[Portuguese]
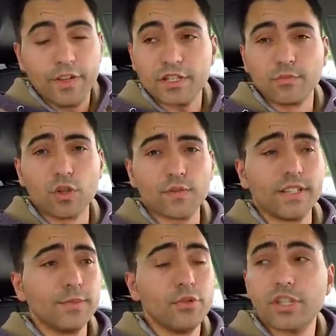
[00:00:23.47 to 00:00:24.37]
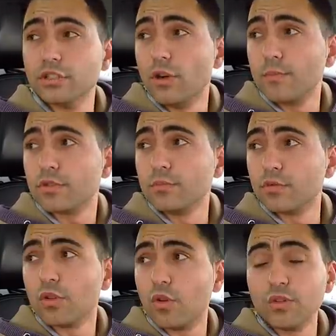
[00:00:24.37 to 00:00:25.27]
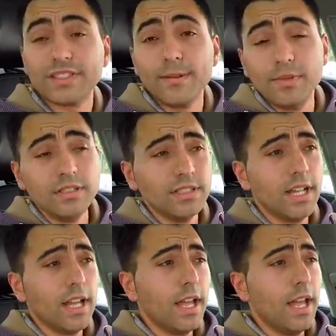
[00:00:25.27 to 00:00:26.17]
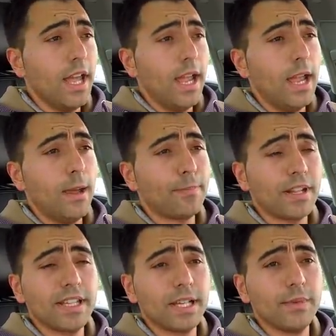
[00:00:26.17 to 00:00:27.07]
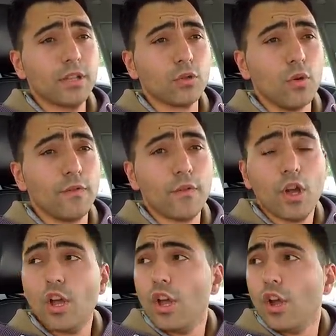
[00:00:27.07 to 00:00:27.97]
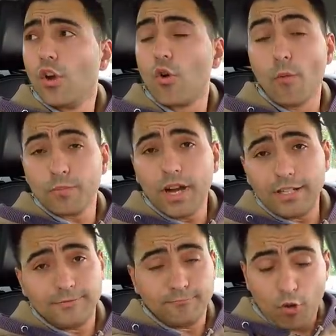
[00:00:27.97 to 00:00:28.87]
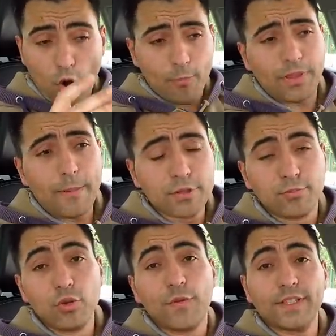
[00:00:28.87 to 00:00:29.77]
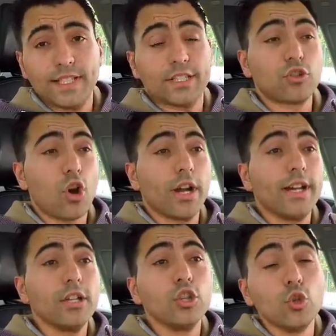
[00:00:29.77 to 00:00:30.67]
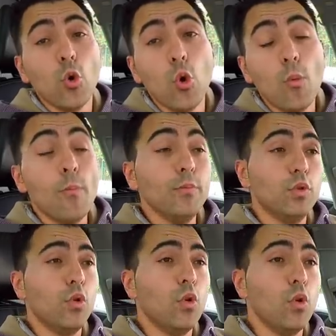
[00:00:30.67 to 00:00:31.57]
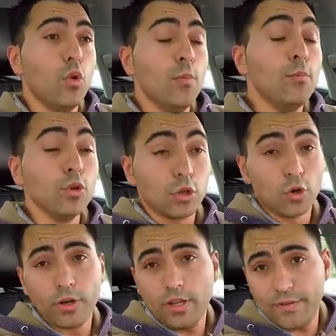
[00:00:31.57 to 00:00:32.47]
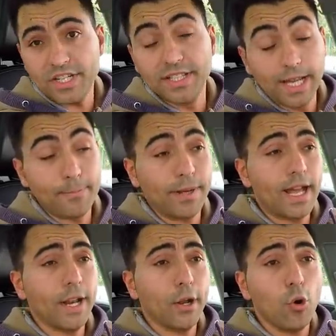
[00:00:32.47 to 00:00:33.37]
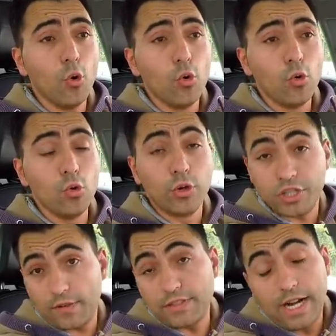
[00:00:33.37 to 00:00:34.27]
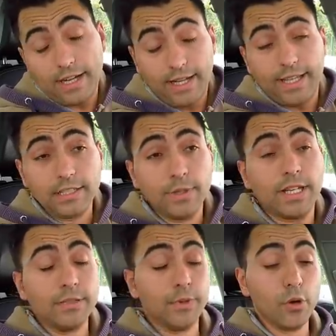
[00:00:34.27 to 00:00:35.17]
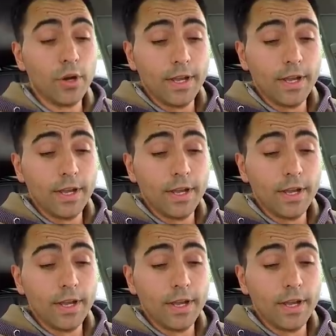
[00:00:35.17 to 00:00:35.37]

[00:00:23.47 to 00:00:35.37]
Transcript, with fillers: Estes motores fazem muitos quilómetros, um motor com 100 mil é praticamente novo. Como tal, optámos por fazer a troca do, do motor em vez de reparar o que estava lá, aquele, aquele meu.